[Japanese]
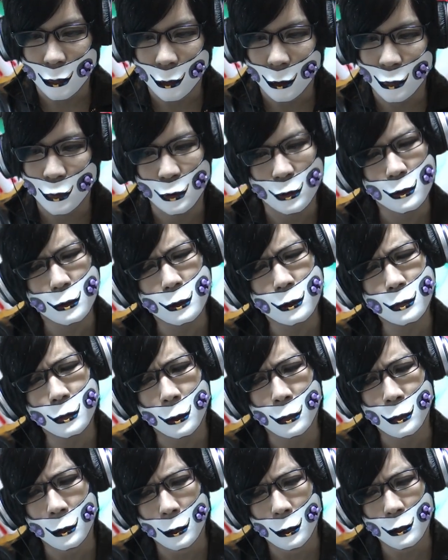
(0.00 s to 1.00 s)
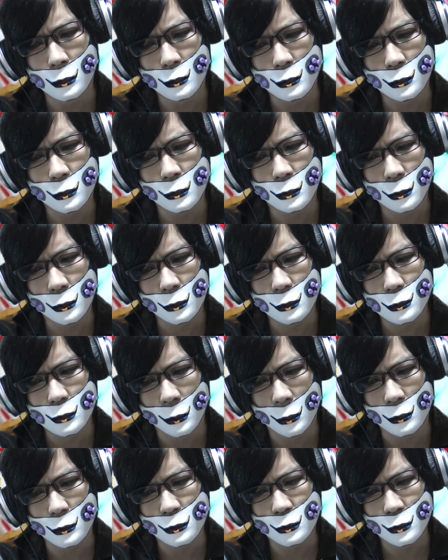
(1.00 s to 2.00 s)
まあ、僕今パーティー的に
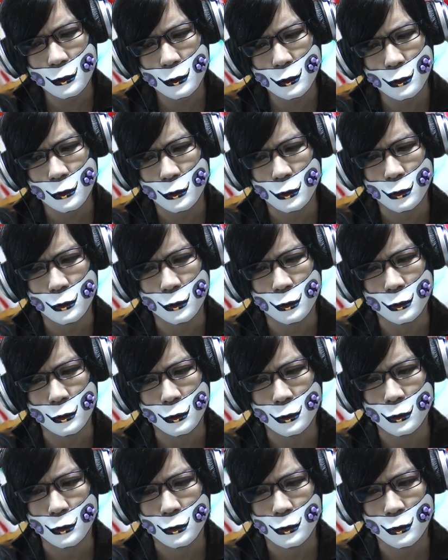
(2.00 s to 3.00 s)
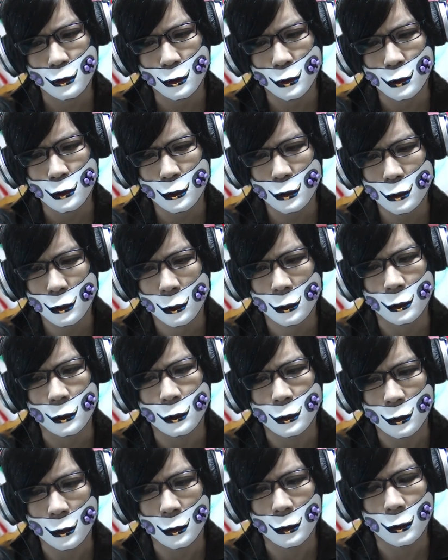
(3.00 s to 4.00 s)
30ちょいぐらい
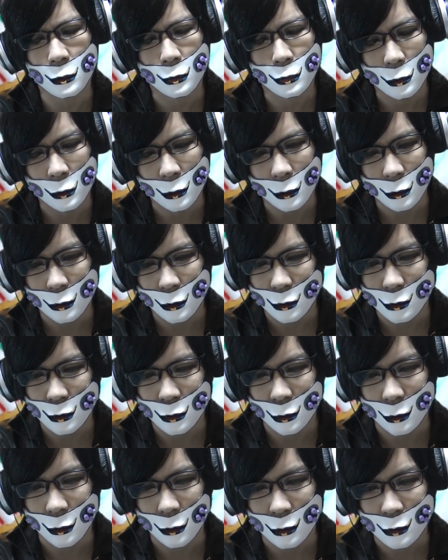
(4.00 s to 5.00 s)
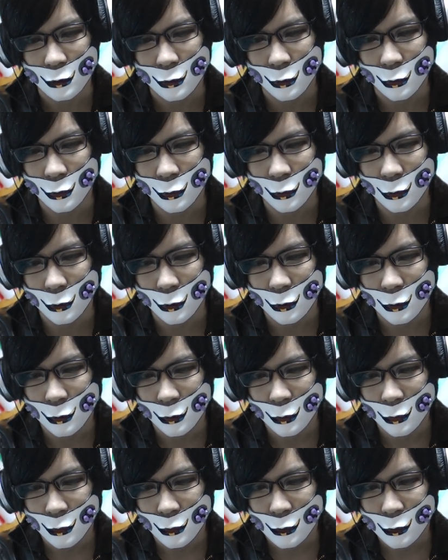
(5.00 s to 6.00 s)
なんで、まあ、勝てるかな。ちょっとこの、
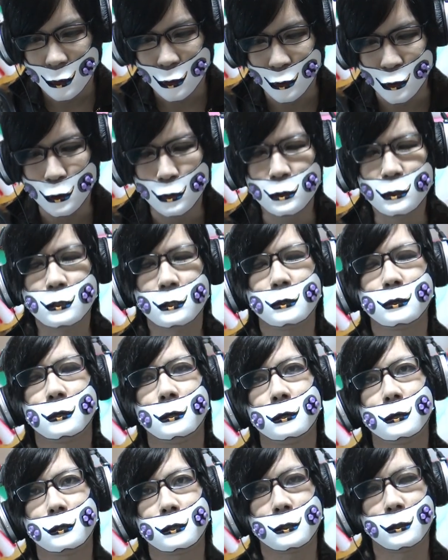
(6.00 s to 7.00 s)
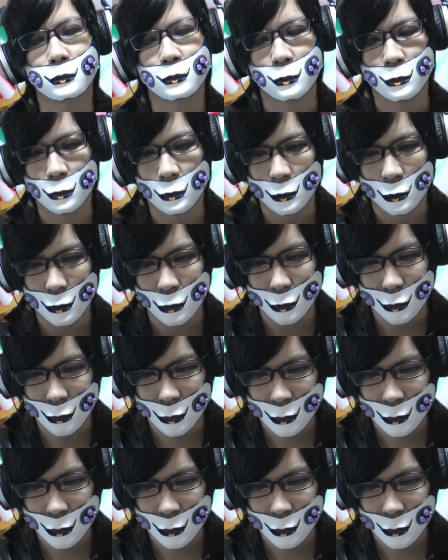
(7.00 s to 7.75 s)
くるみちゃんをね、倒していこうかなと。